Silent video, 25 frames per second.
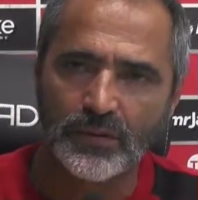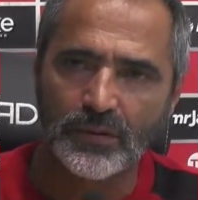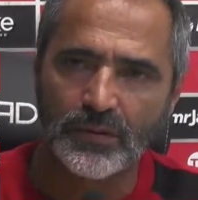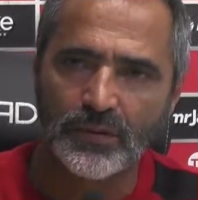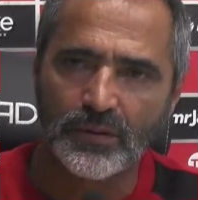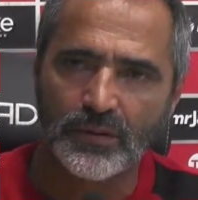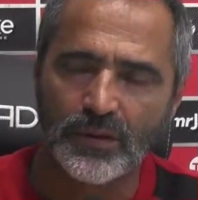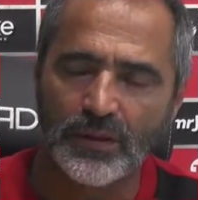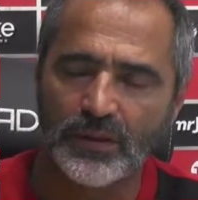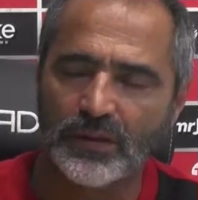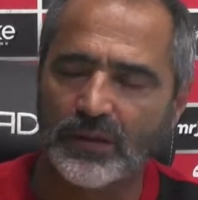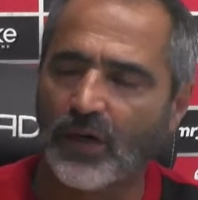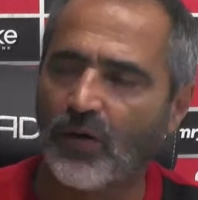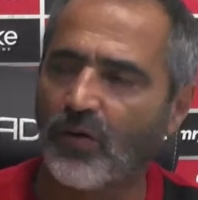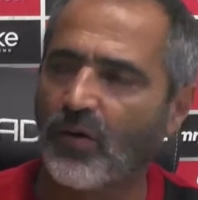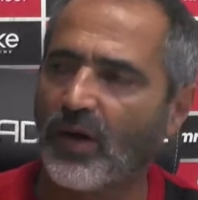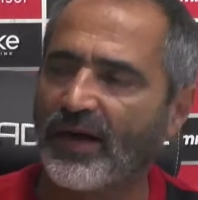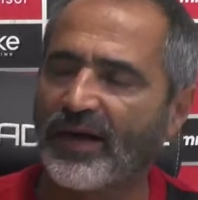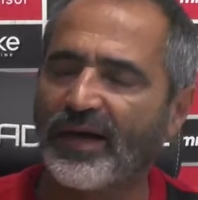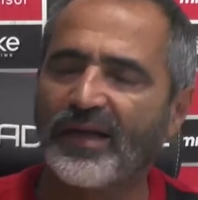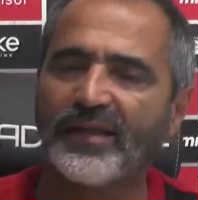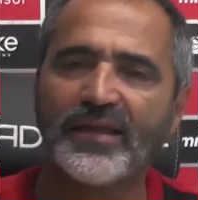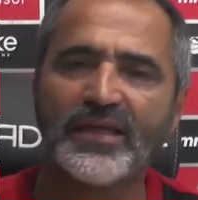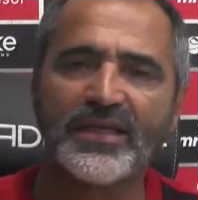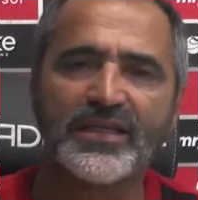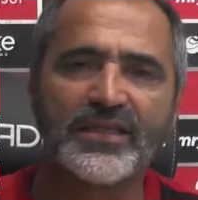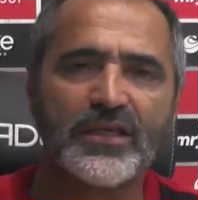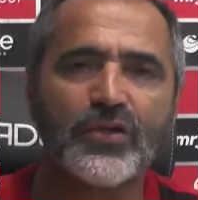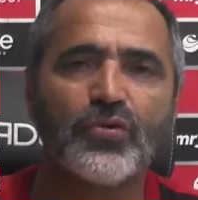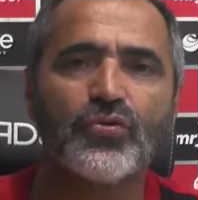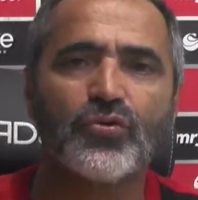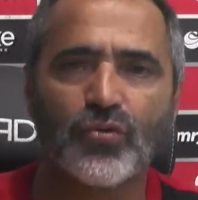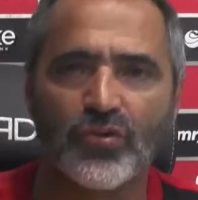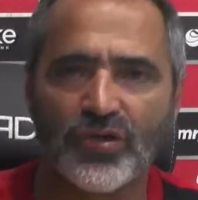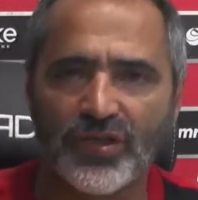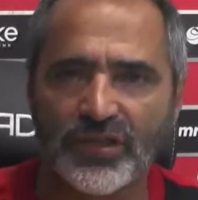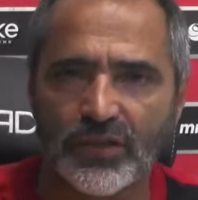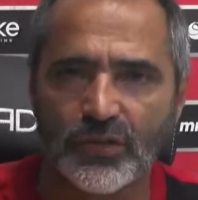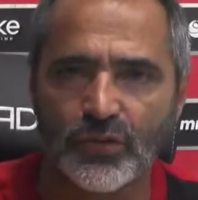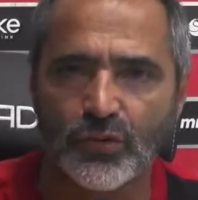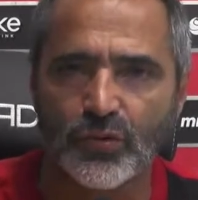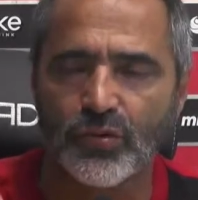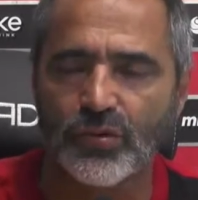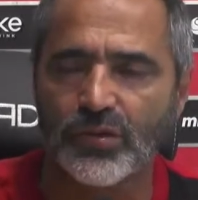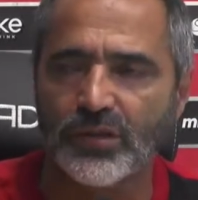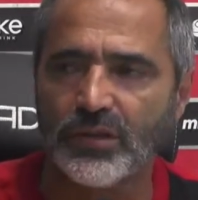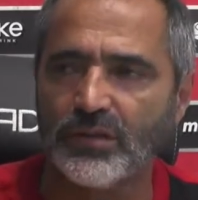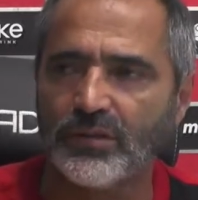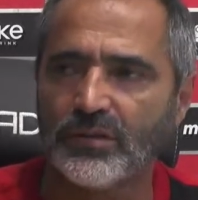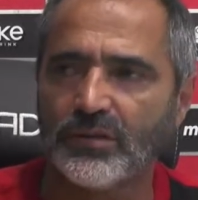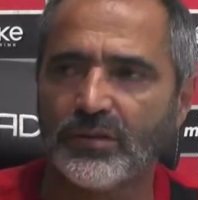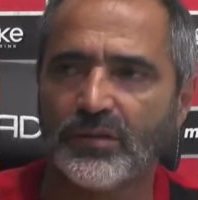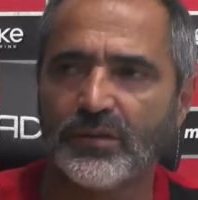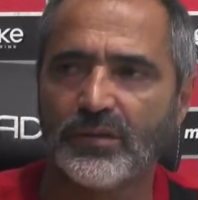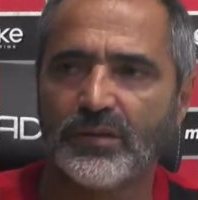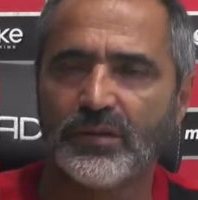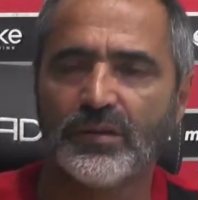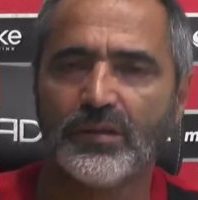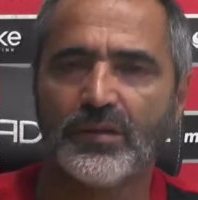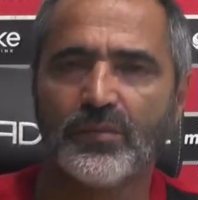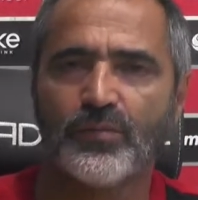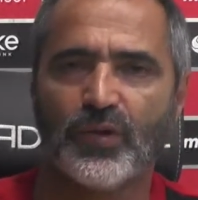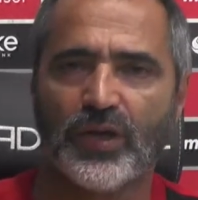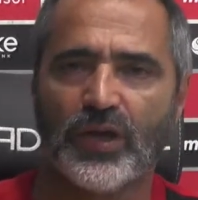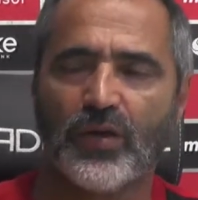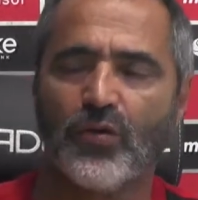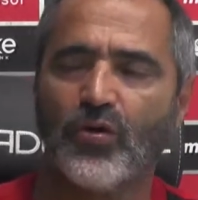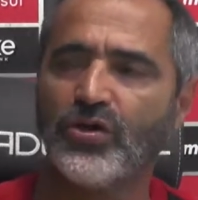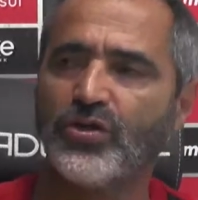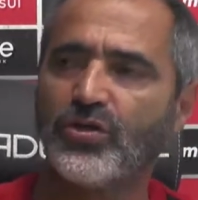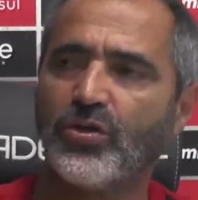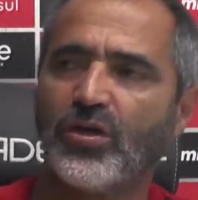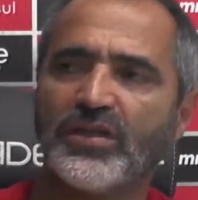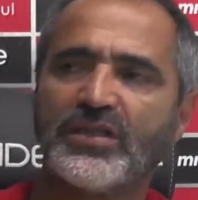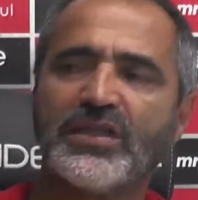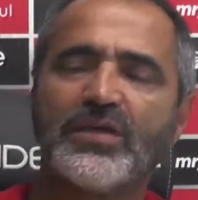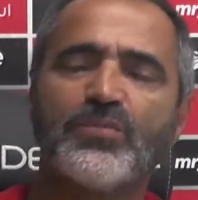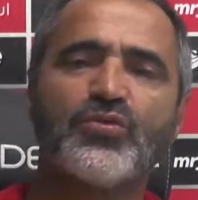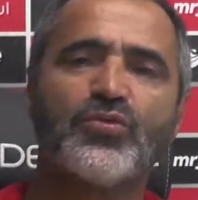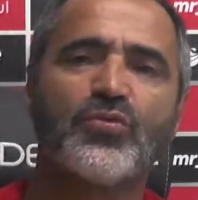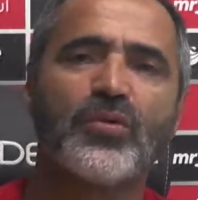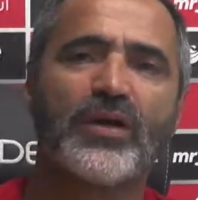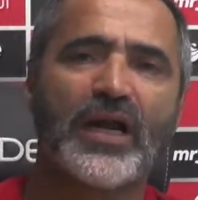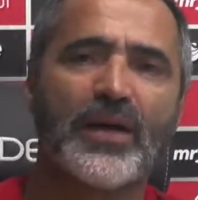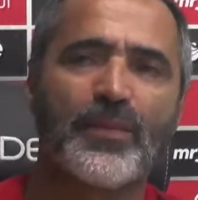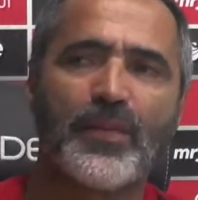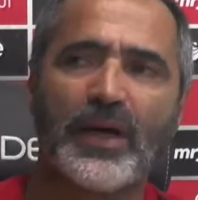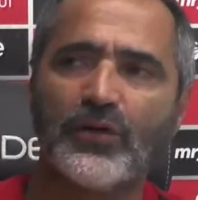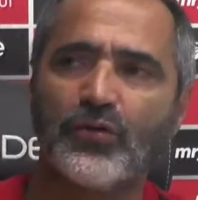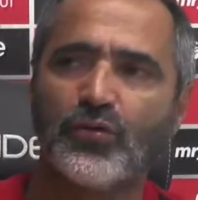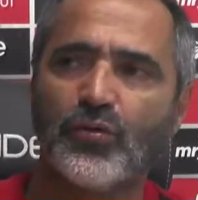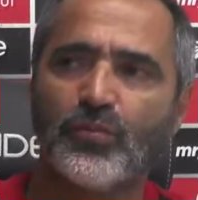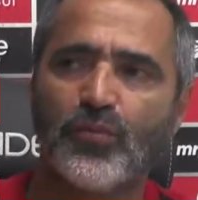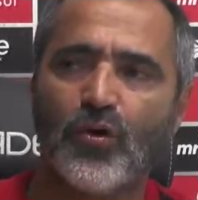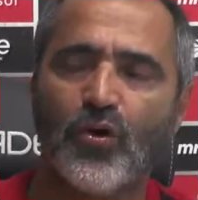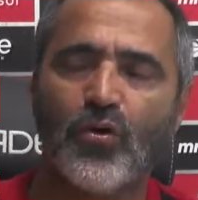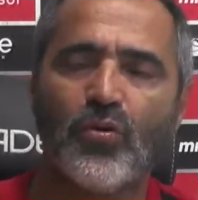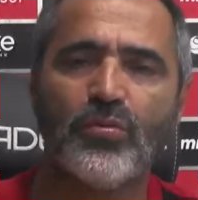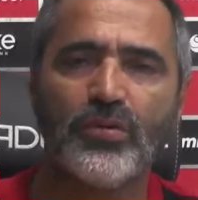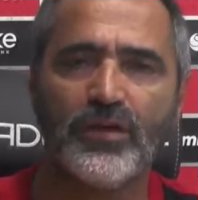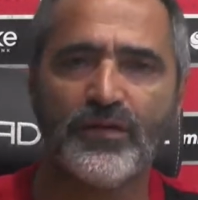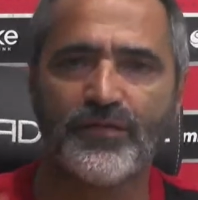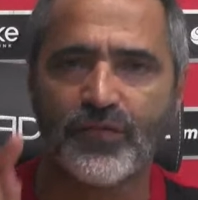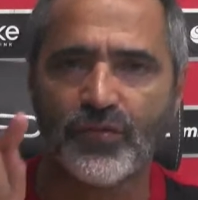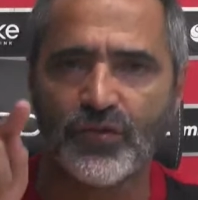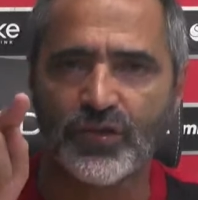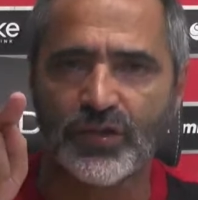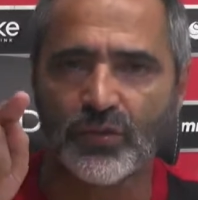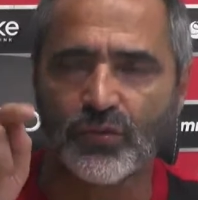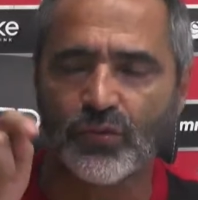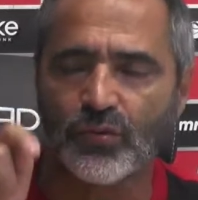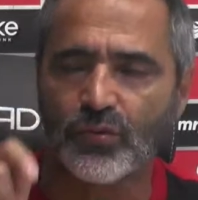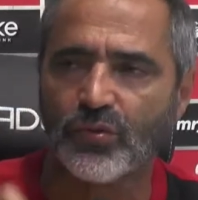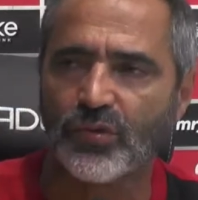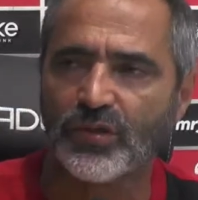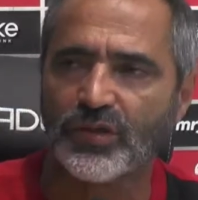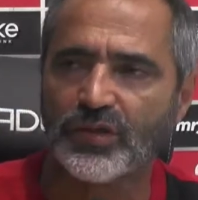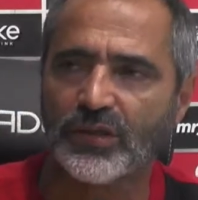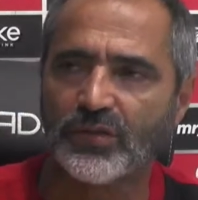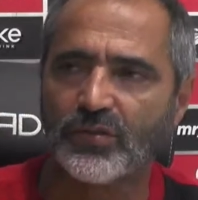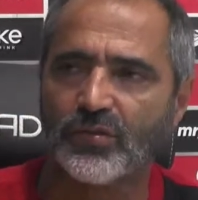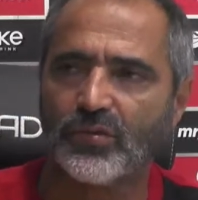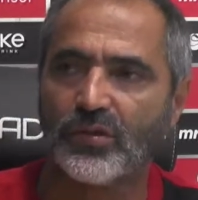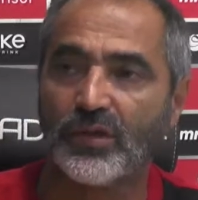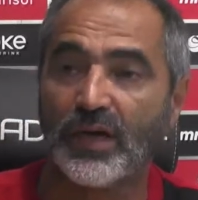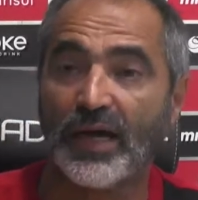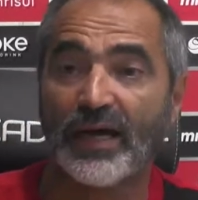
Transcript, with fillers: Então, agradecer ao torcedor porque hoje nós temos um gramado bom em função do torcedor.